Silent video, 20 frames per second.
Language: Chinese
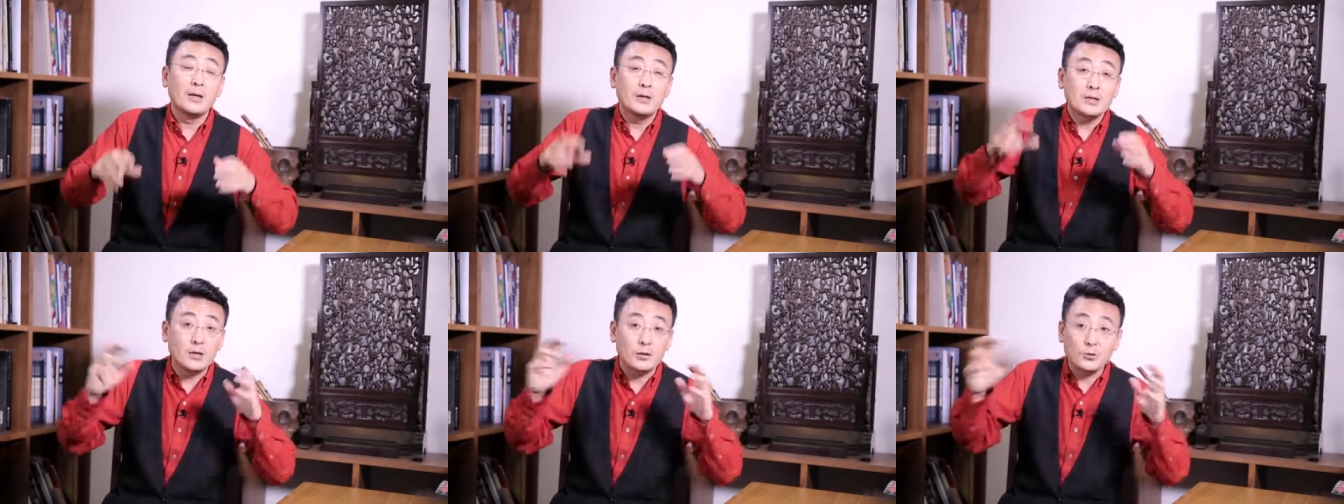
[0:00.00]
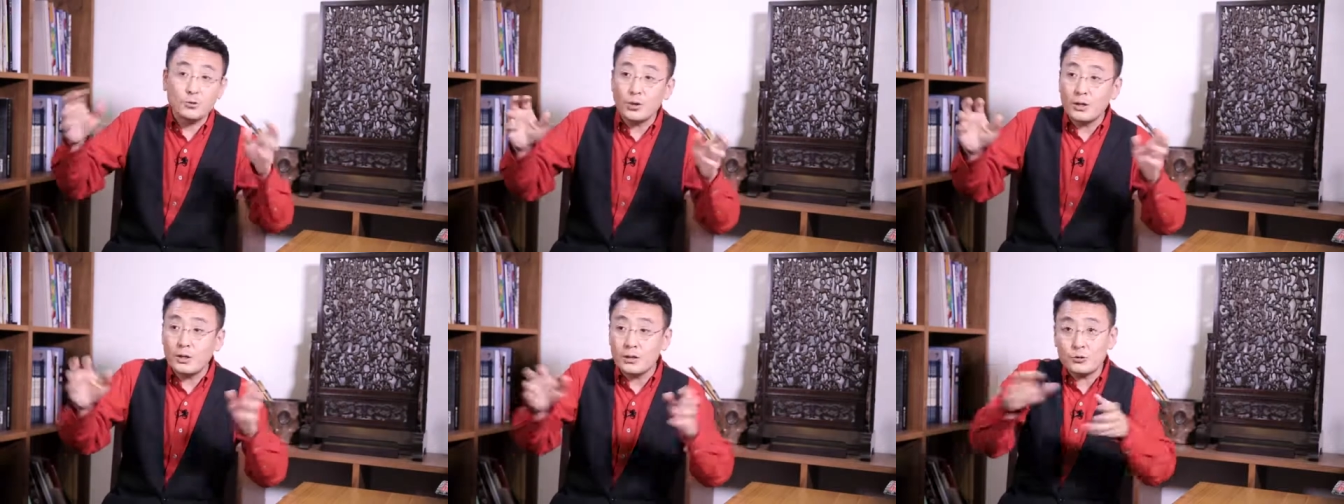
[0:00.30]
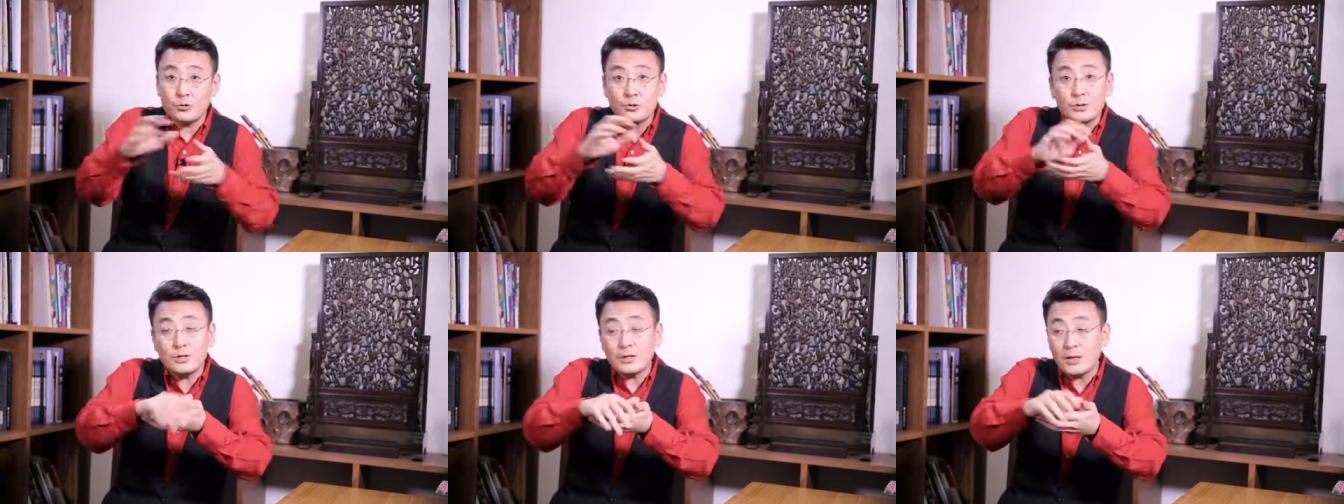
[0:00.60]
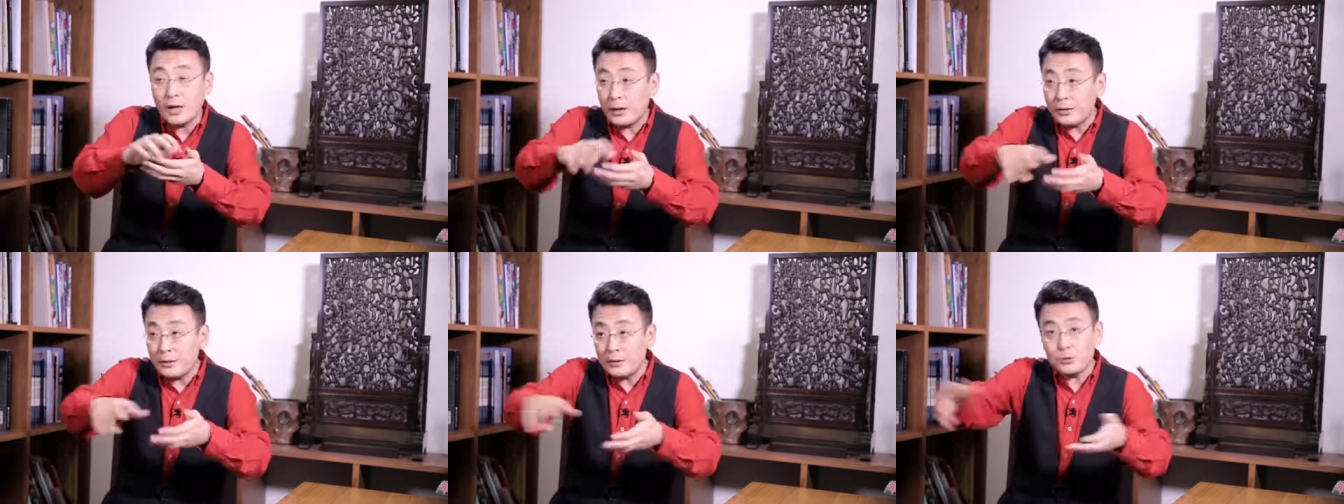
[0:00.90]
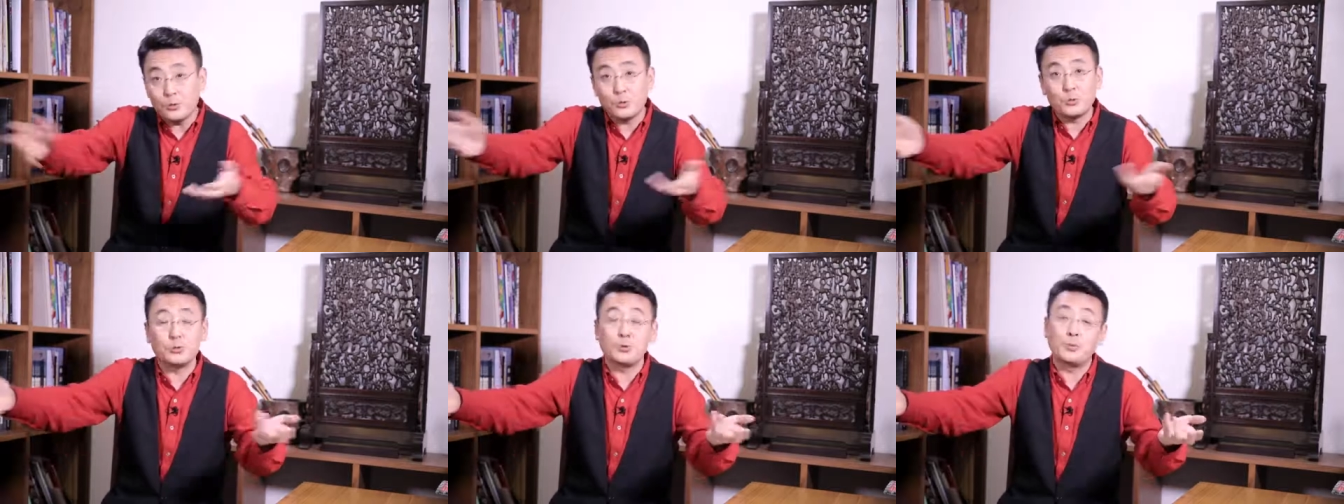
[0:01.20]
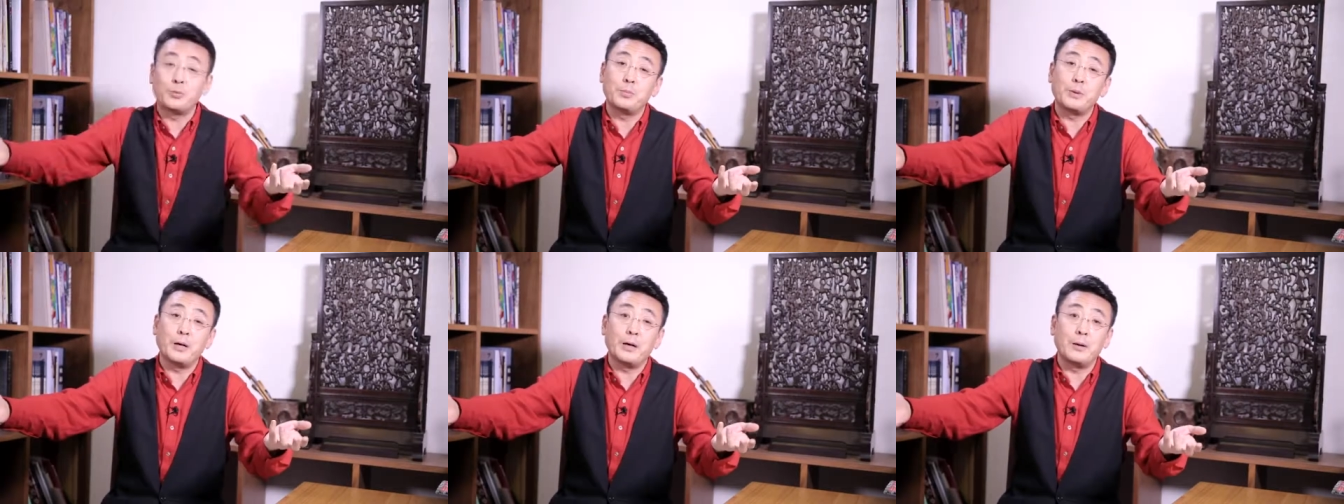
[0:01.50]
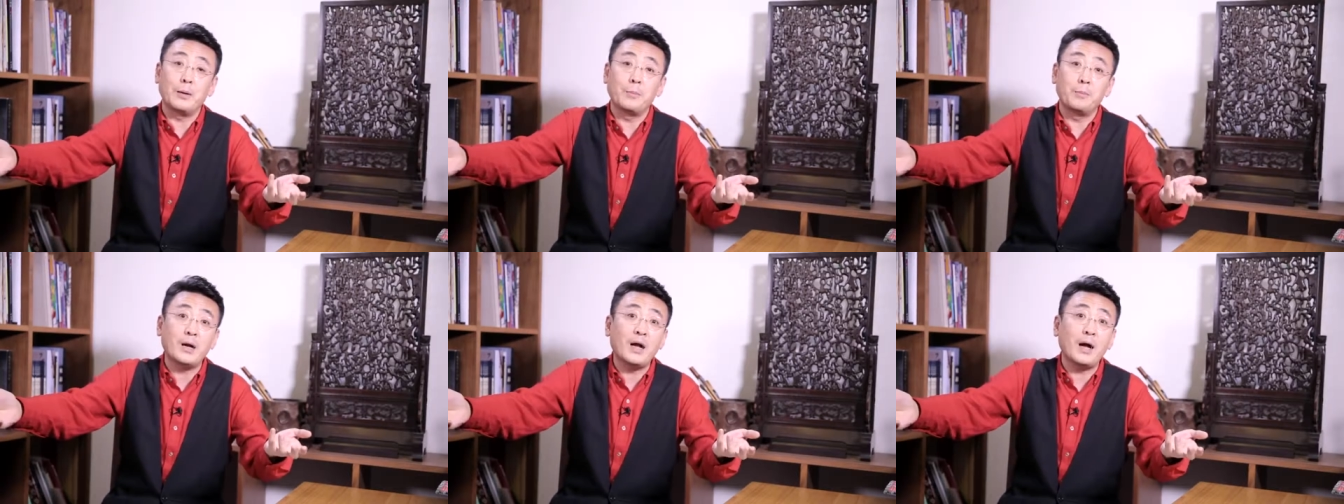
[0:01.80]
整顿了，孙静雅呢就就
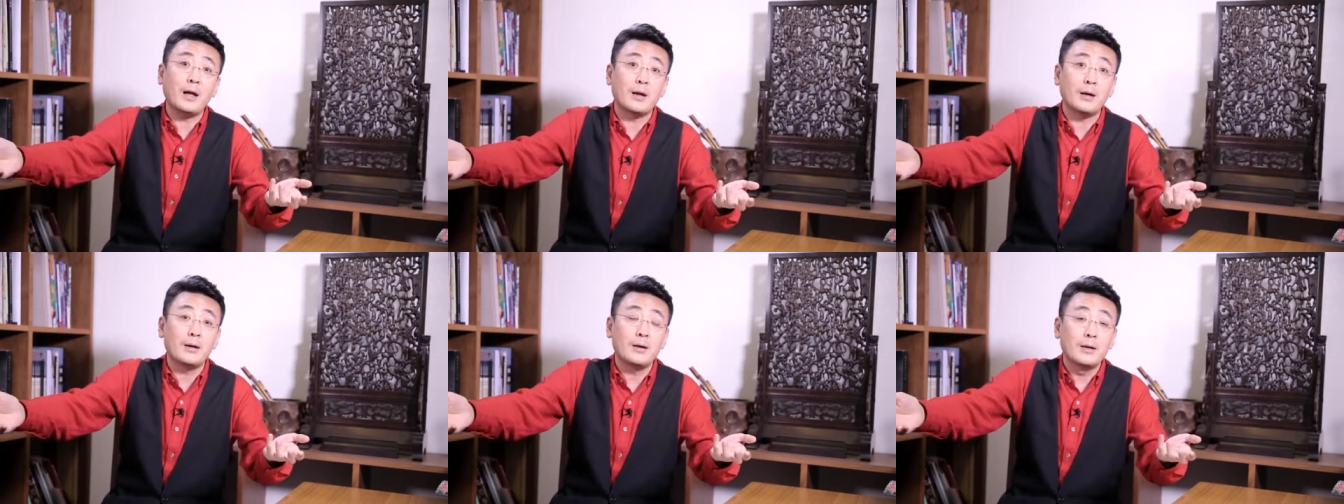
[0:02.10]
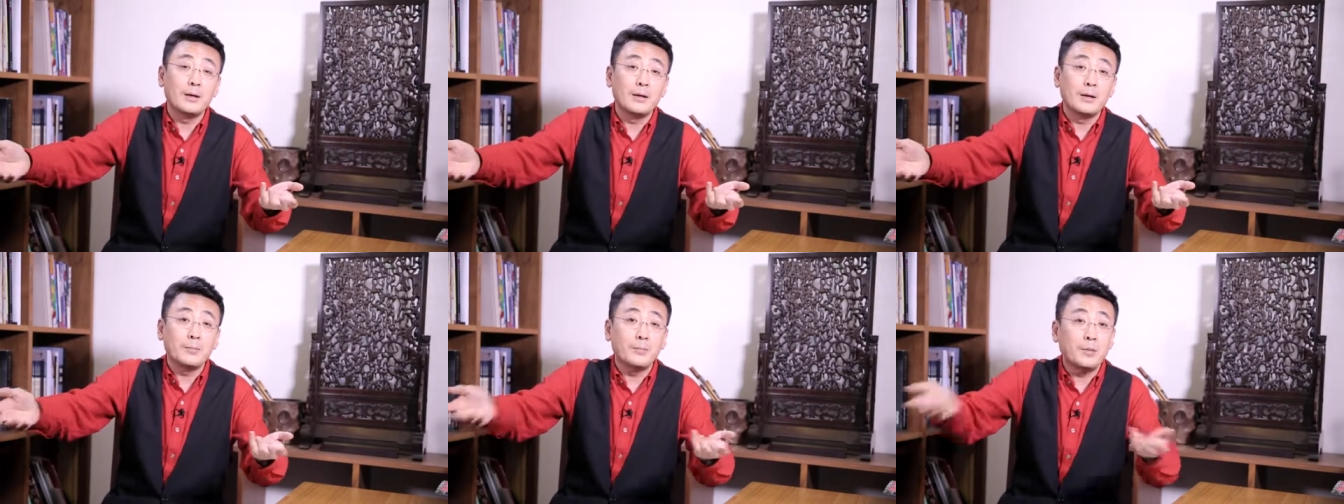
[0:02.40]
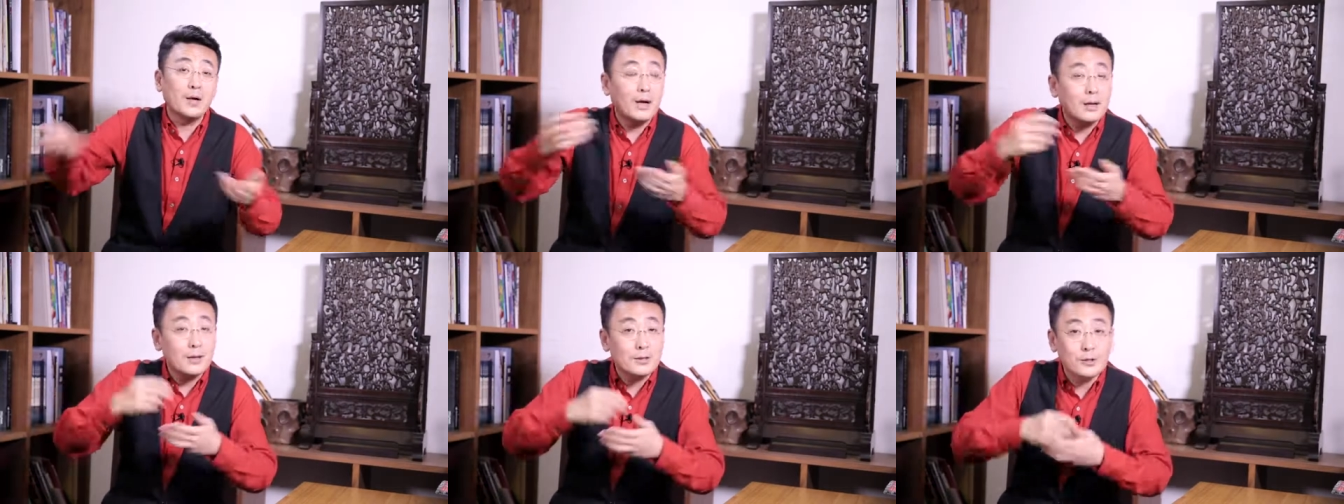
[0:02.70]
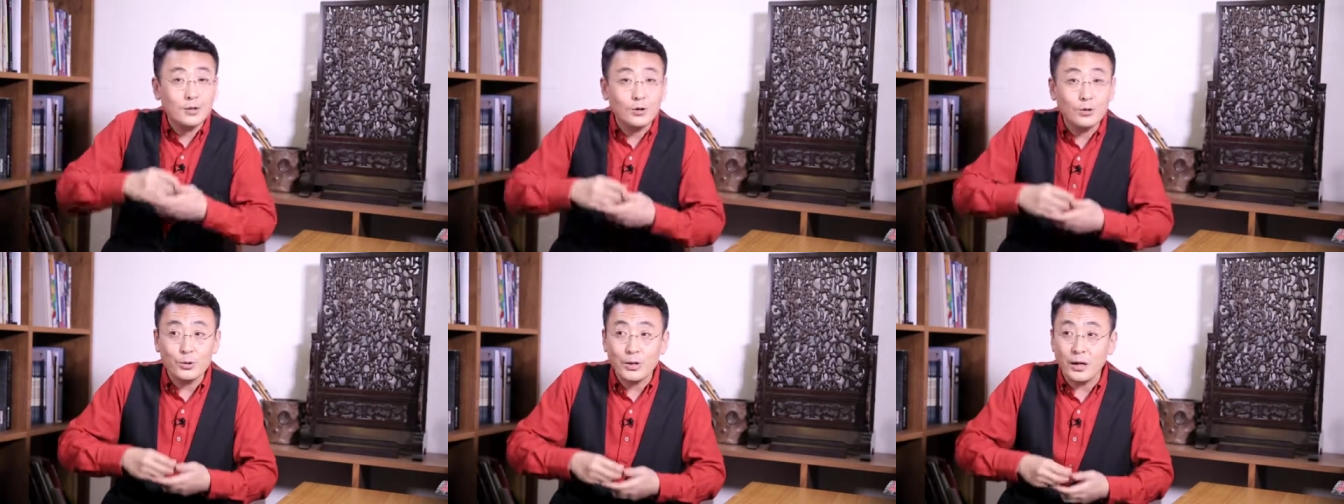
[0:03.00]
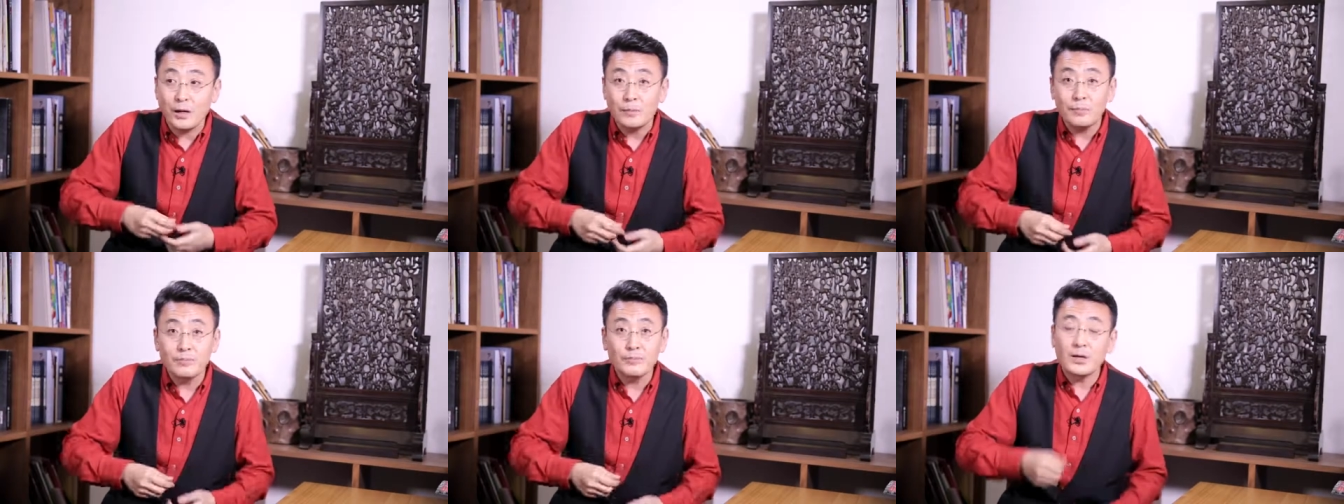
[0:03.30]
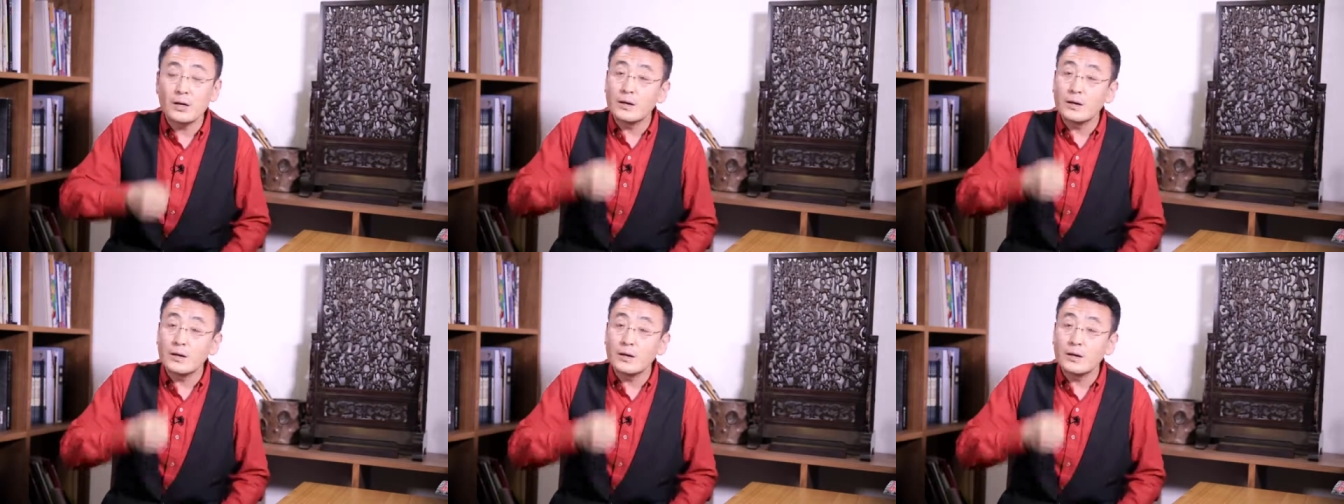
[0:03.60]
呃不干了，不干了之后呢，